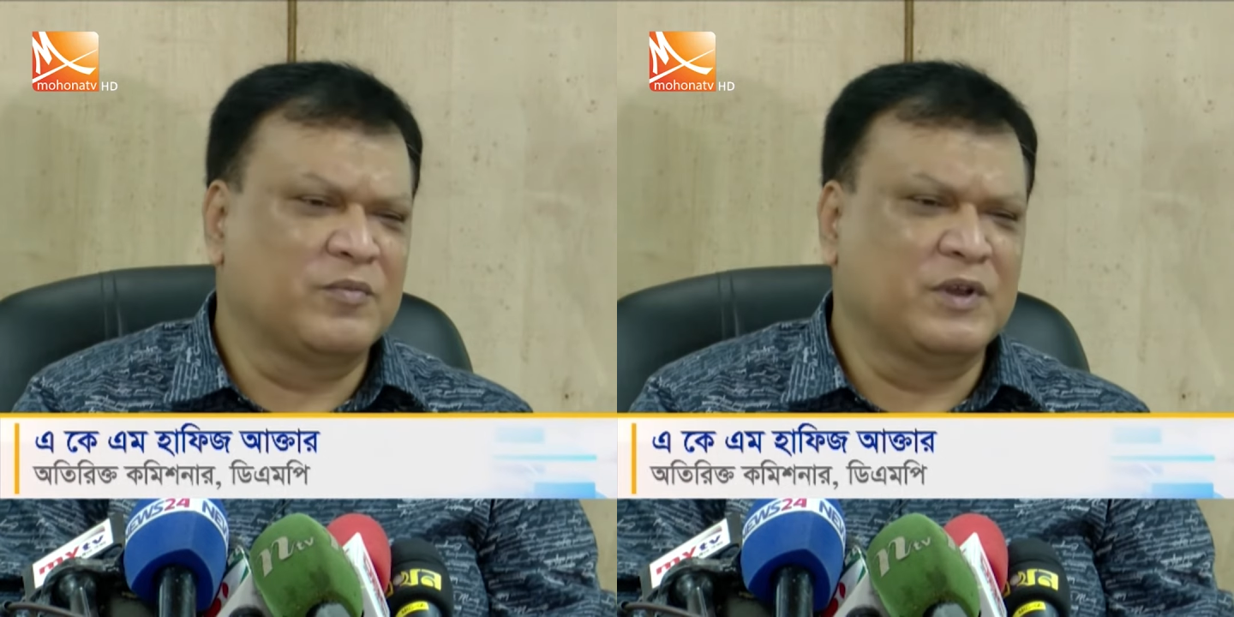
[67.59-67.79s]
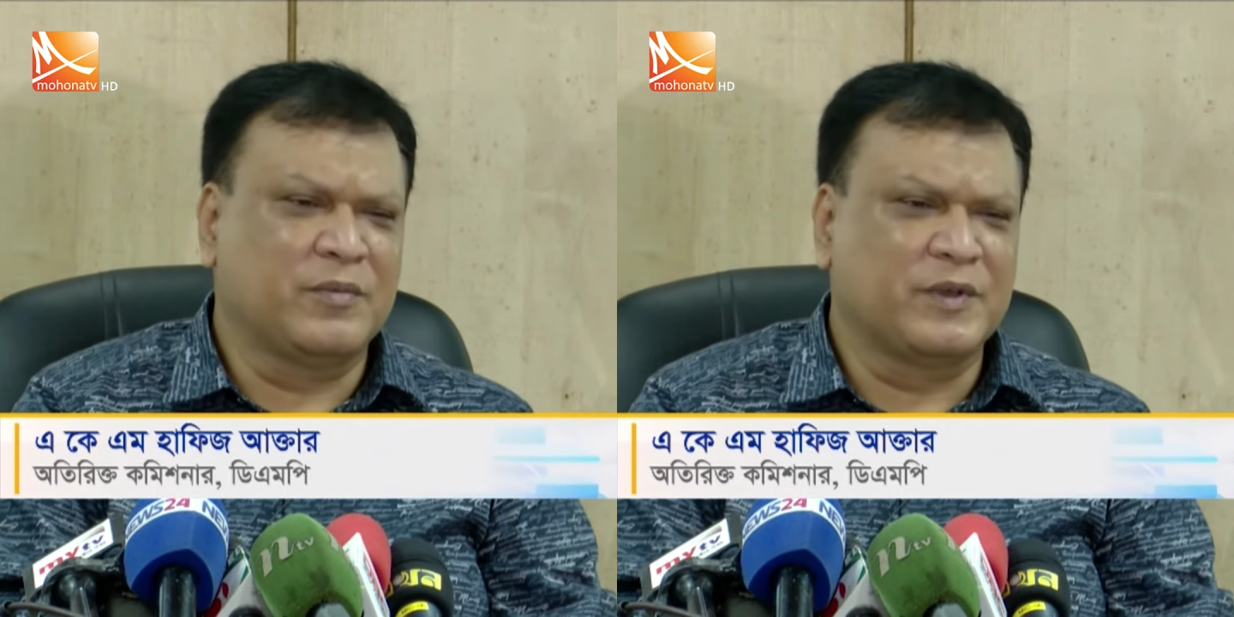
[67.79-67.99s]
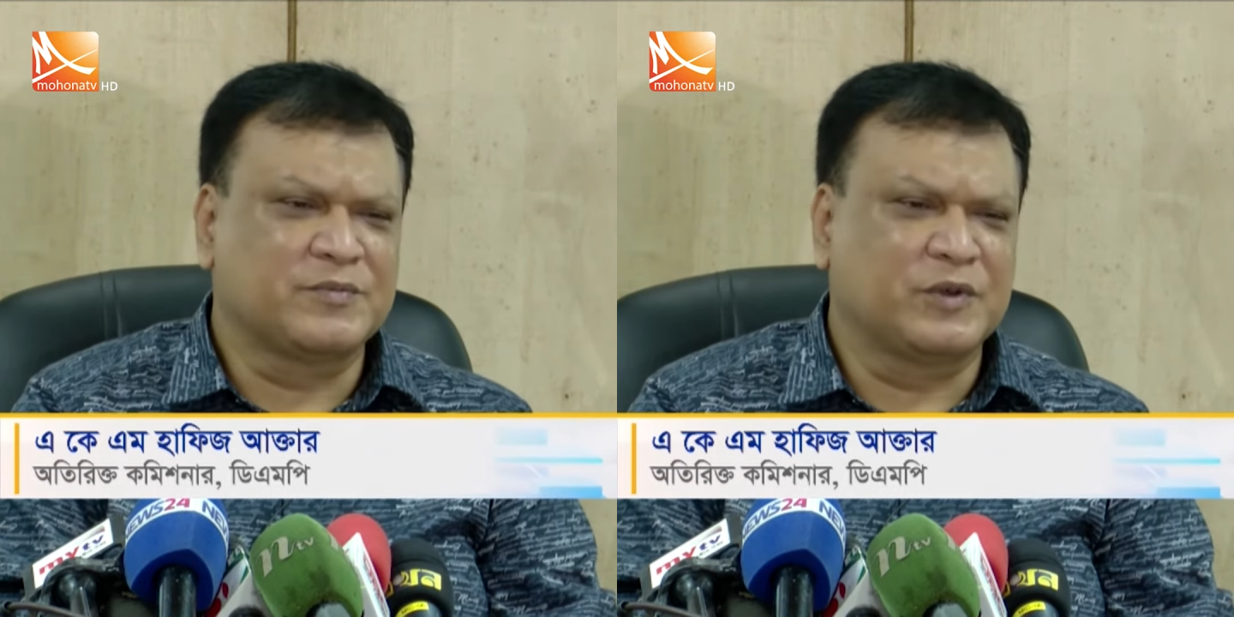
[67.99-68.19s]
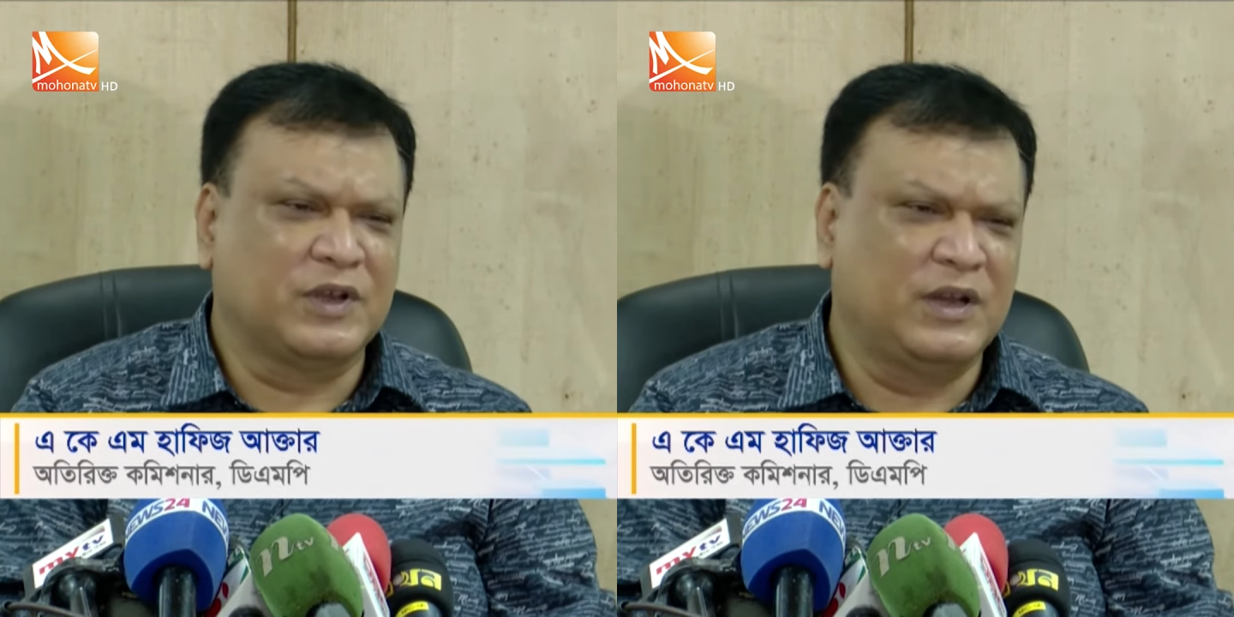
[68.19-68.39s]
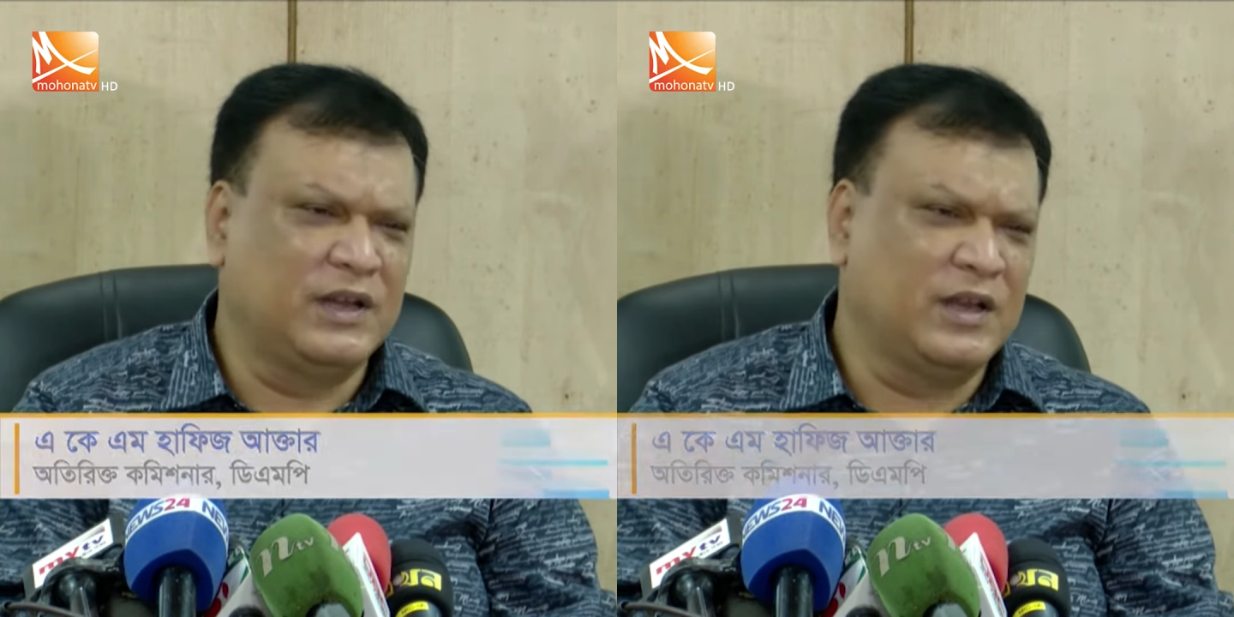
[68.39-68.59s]
নাকি বিনা
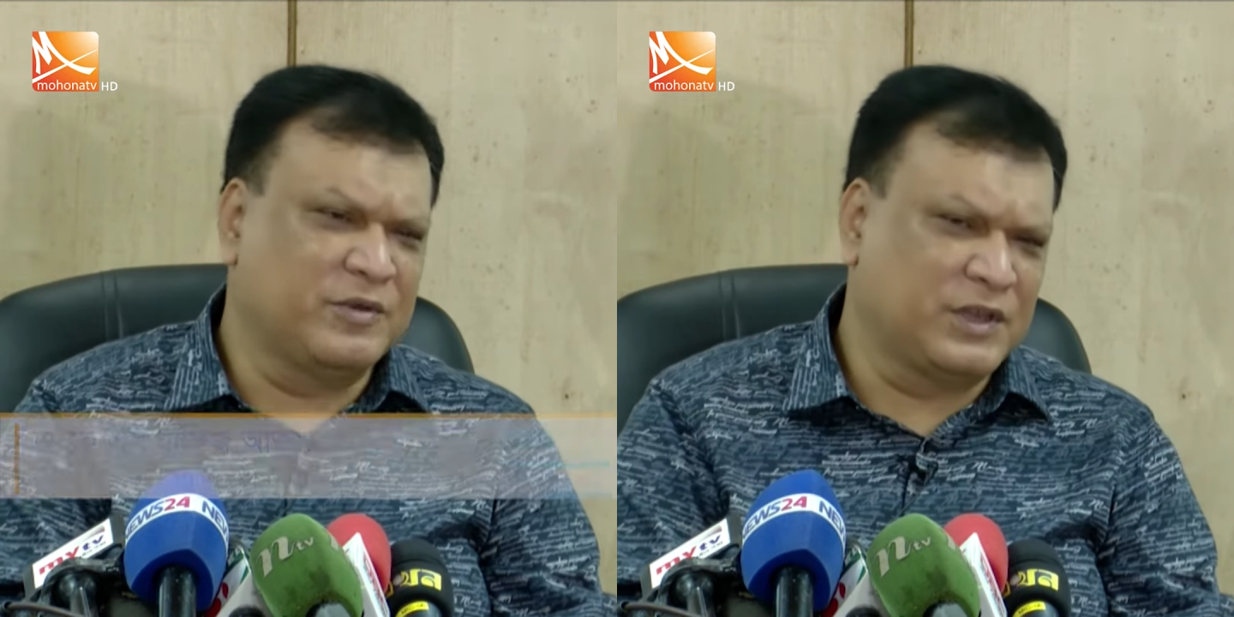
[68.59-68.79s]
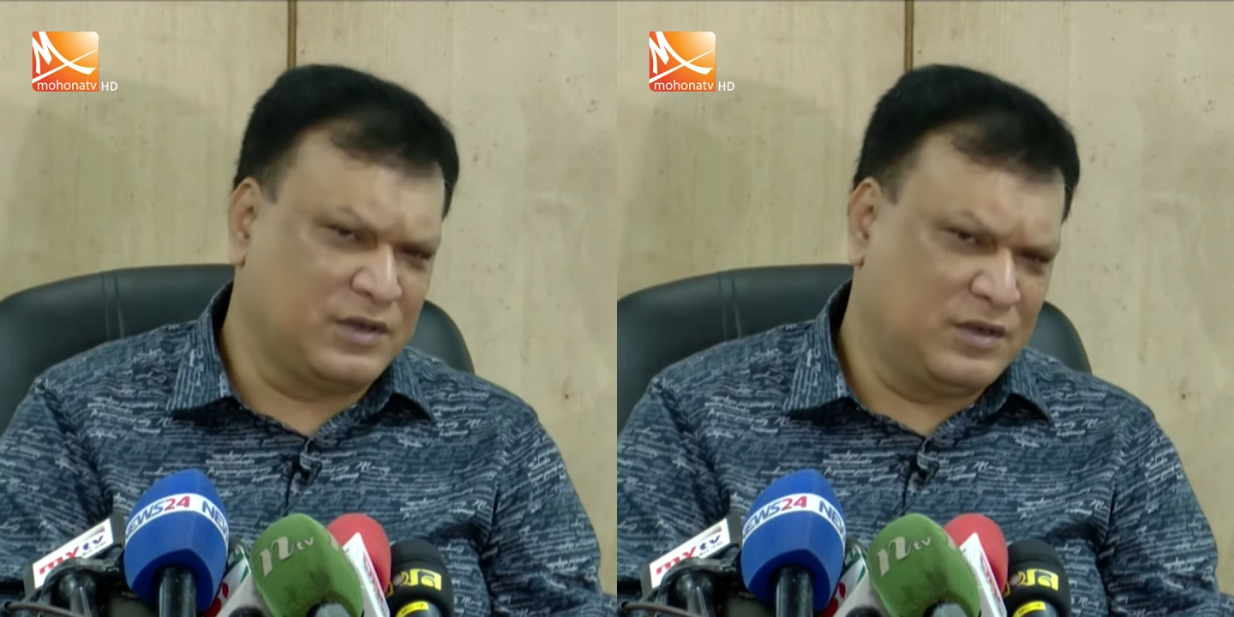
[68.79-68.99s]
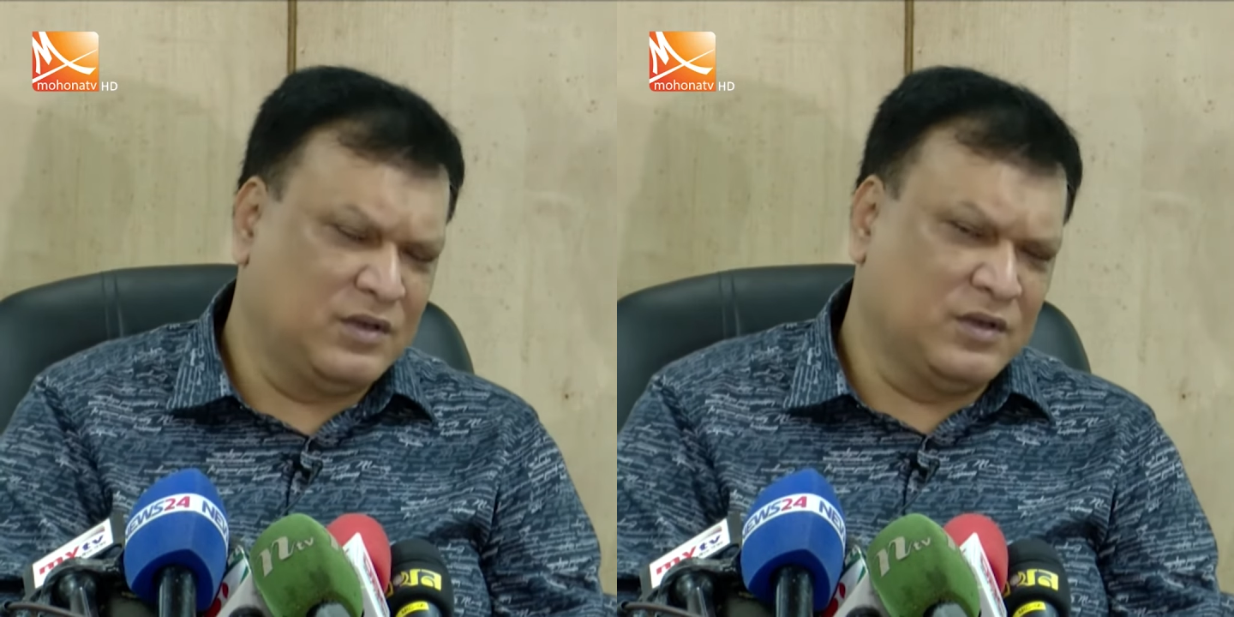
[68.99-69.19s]
পাসপোর্টে গেল এগুলো আমাদের